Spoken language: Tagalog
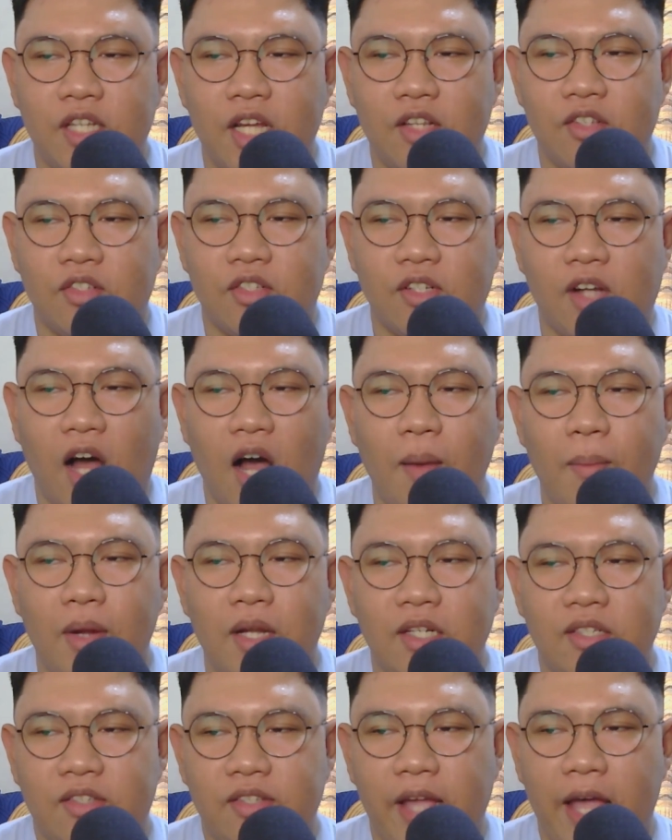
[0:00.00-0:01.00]
just
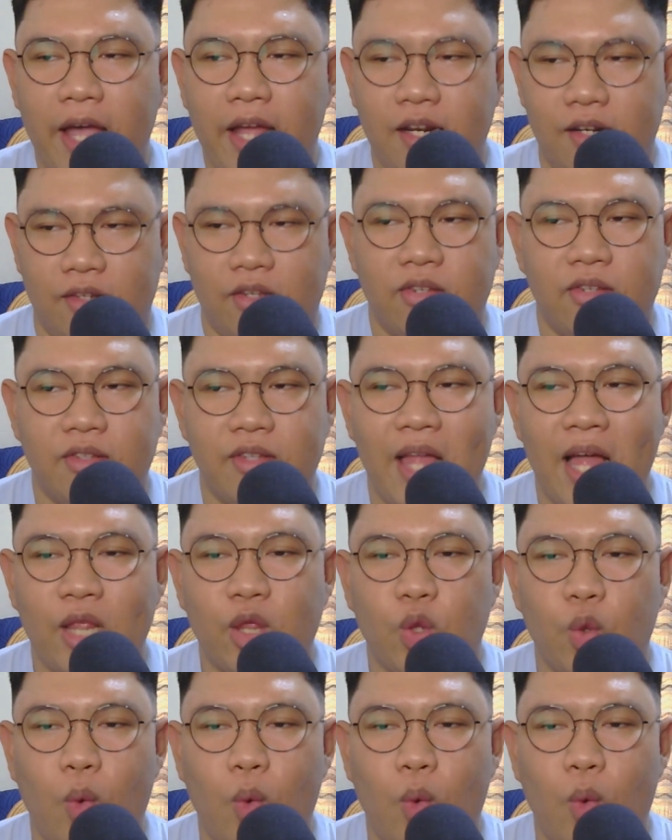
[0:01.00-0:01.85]
common sense not